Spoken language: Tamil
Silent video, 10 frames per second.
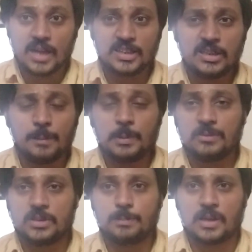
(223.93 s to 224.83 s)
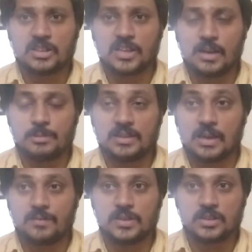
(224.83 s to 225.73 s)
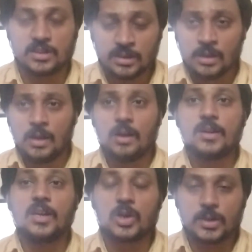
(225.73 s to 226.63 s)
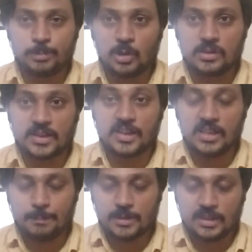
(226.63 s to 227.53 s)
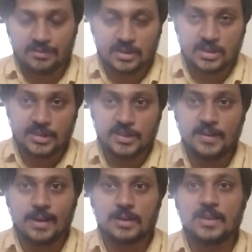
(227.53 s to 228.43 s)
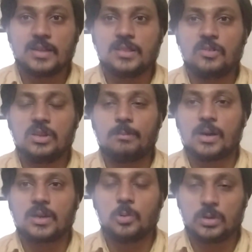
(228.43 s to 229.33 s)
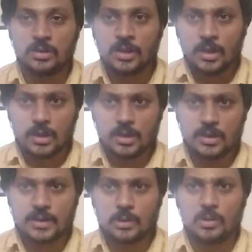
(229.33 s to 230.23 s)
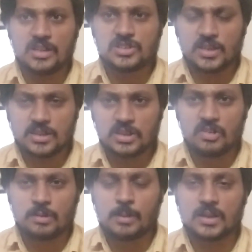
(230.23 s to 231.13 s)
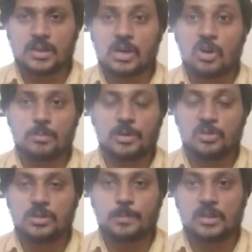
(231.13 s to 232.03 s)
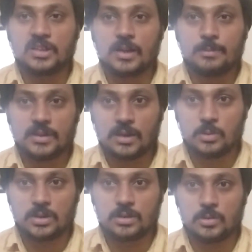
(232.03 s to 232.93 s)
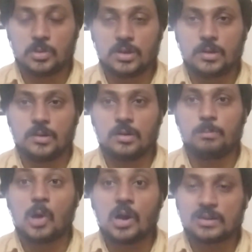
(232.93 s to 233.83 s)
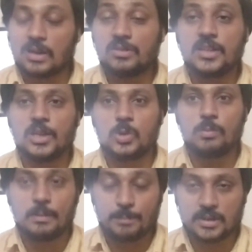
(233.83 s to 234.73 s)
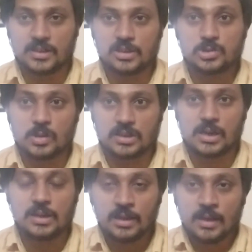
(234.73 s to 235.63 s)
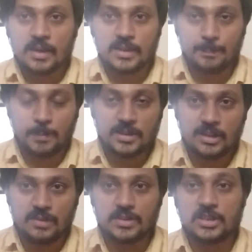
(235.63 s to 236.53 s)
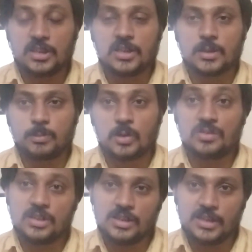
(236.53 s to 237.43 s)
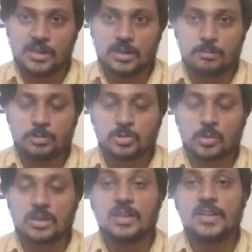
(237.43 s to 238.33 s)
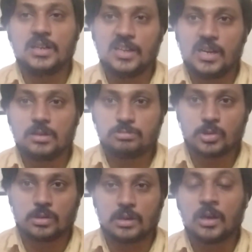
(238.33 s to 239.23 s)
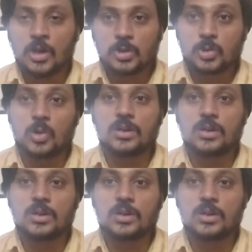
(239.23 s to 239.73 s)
அதற்கப்புறம் வந்து பார்த்தீங்க அப்படின்னா வந்துட்டு நீங்கள் கிரிப்டோ ட்ரேடிங் இப்போதைக்கு வந்து இந்தியாவில் எந்த விதமான ஒரு ரெகுலேஷன் எந்த விதமான கவர்மெண்ட் வந்து பார்த்தீங்க அப்படின்னா ஒரு ஒரு பிளாக்லாம் வந்து எதுவுமே பண்ணலை ஸோ அதனால் இப்போதைக்கு வந்துட்டு கிரிப்டோ வந்து லீகலும்னு சொல்லலை இல்லீகலும் சொல்லலை ஸோ